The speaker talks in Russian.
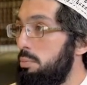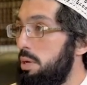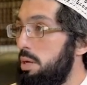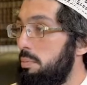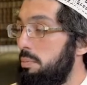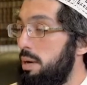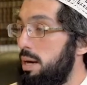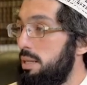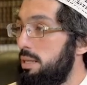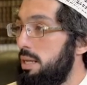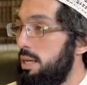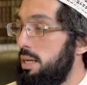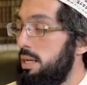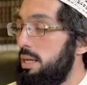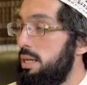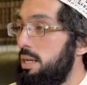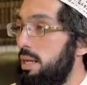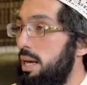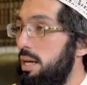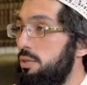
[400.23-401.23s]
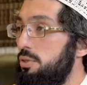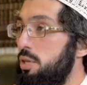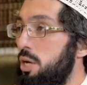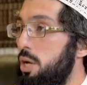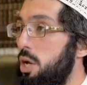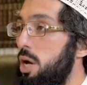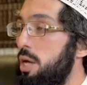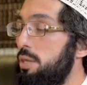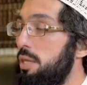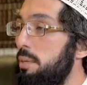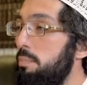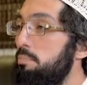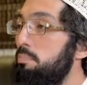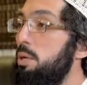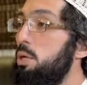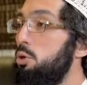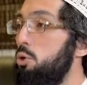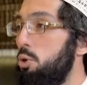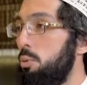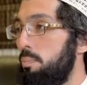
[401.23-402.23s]
бильбатили илля антаради
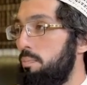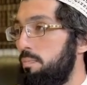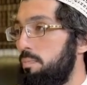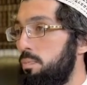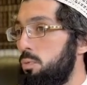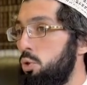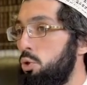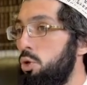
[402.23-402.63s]
минкум»